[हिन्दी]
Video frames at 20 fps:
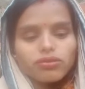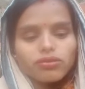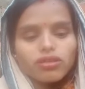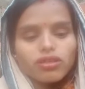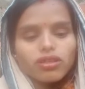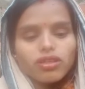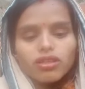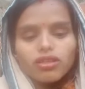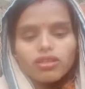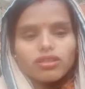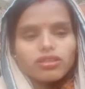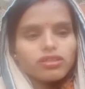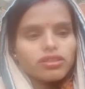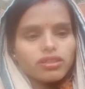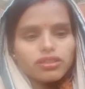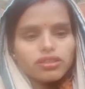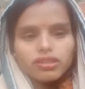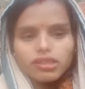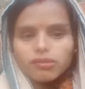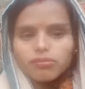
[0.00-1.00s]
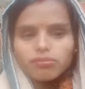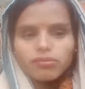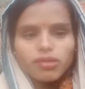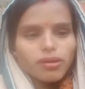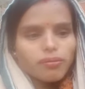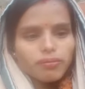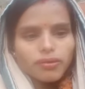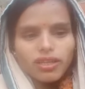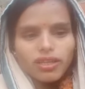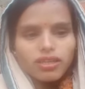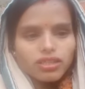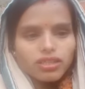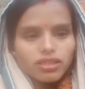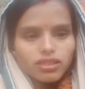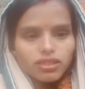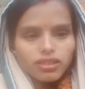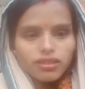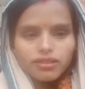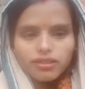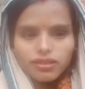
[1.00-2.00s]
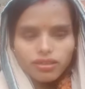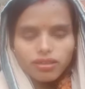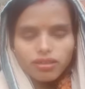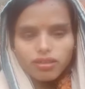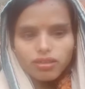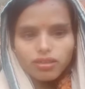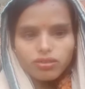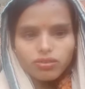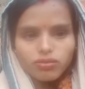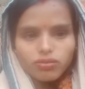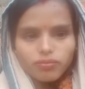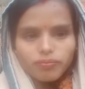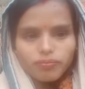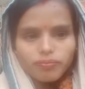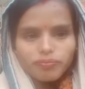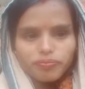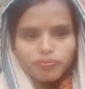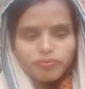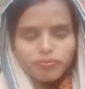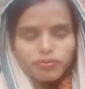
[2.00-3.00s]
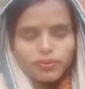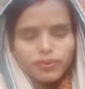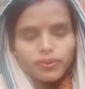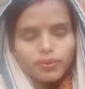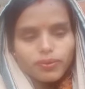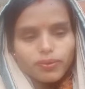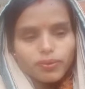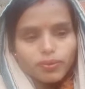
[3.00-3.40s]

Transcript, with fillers: ये सब मैं अपने लिए नहीं कर रही हूँ दोनों की